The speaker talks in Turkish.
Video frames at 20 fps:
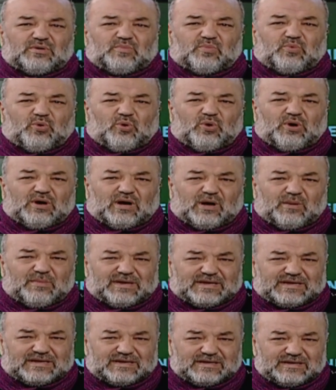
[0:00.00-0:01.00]

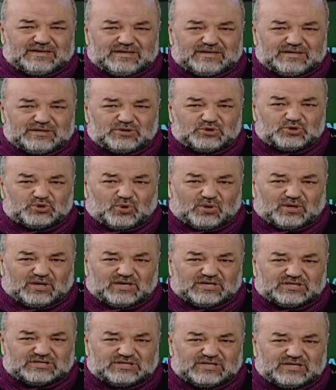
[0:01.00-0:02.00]
poligamik çok
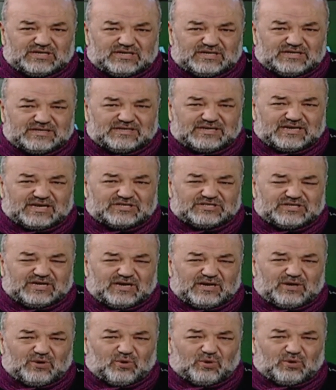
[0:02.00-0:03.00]
eşliliğin
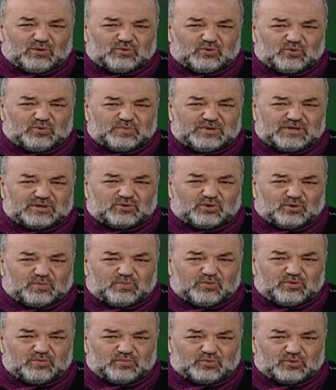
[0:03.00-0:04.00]
geçerli olduğu bir
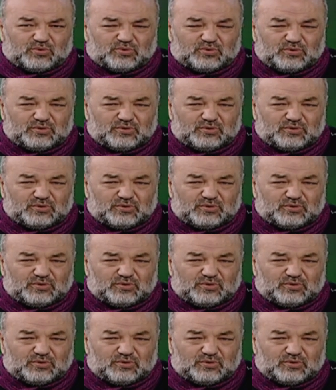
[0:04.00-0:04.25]
toplumdu.